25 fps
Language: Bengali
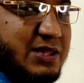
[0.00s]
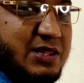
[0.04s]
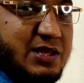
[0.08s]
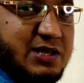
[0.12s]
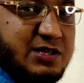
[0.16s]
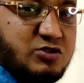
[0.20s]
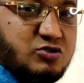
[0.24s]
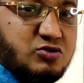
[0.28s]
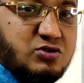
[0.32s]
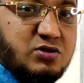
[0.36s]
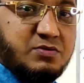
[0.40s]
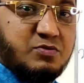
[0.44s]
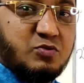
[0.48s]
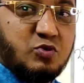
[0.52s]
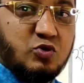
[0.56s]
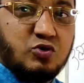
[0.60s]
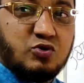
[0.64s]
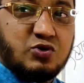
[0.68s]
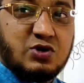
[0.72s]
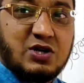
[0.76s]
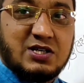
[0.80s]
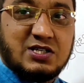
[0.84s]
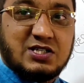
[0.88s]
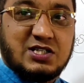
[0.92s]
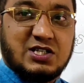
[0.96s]
মাথায় যদি
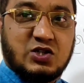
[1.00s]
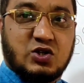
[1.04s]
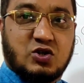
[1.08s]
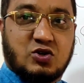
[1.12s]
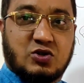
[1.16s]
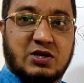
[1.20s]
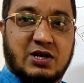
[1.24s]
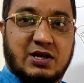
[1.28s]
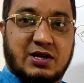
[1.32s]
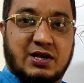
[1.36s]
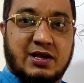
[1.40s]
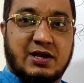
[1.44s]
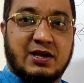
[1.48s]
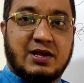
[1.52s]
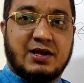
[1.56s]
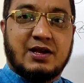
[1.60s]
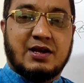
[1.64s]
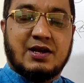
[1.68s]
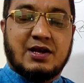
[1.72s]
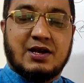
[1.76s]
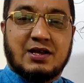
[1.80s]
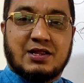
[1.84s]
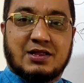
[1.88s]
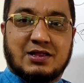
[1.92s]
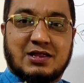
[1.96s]
মুদ্রা চিহ্ন থাকে
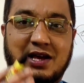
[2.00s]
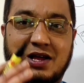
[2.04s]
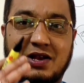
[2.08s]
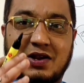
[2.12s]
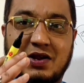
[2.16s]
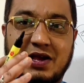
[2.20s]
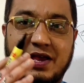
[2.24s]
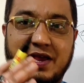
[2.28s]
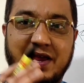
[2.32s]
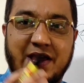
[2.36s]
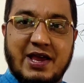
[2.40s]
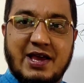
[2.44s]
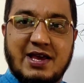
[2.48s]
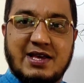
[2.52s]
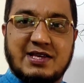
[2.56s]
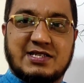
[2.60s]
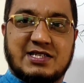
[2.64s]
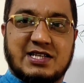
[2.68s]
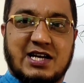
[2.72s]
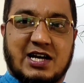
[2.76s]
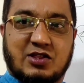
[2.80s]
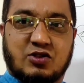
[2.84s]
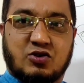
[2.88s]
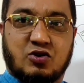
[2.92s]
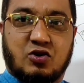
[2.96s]
তাহলে এই
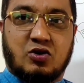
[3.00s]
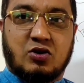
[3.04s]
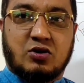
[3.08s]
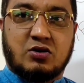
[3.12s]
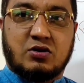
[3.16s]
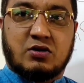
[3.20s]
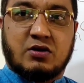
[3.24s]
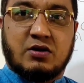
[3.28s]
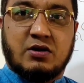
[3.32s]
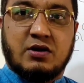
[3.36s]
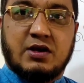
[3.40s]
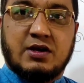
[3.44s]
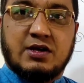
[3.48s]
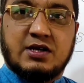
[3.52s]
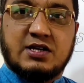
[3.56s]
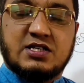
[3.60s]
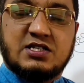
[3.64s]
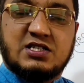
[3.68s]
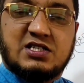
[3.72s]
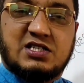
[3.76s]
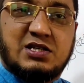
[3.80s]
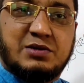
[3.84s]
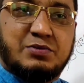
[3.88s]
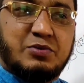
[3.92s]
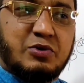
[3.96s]
জাতক
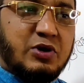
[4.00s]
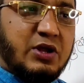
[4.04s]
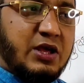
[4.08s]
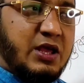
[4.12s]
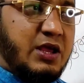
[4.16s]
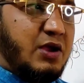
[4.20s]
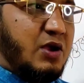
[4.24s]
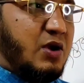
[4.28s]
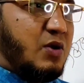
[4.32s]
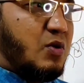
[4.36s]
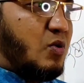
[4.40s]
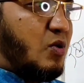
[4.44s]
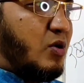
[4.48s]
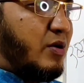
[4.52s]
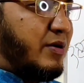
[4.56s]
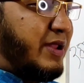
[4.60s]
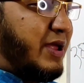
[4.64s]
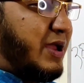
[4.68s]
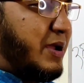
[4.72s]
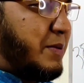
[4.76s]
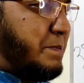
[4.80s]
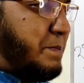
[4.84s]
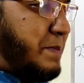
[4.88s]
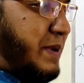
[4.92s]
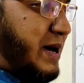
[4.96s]
জীবনে
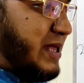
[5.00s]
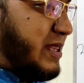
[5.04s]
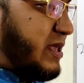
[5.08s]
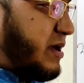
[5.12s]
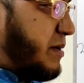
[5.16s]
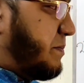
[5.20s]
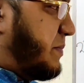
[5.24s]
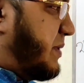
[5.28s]
অনেক বাধা